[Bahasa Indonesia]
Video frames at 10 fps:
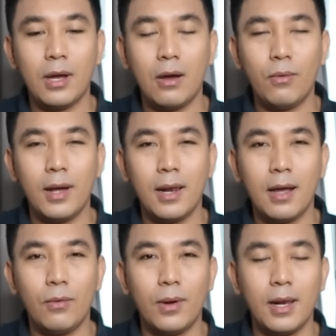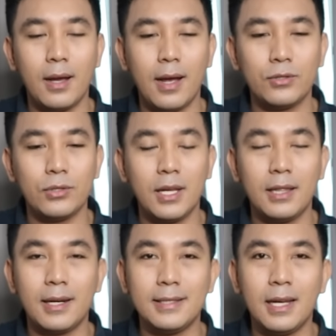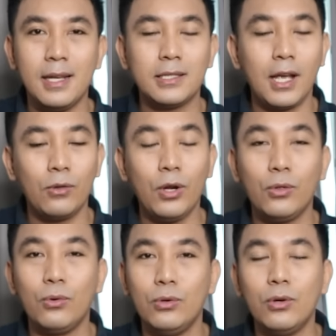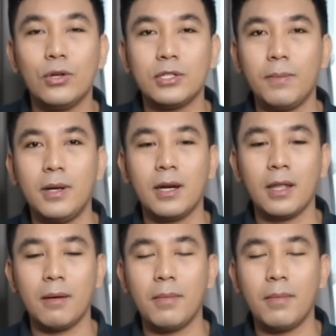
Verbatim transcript: awal-awal kasus ini terjadi, saya itu dituduh loh sebenarnya.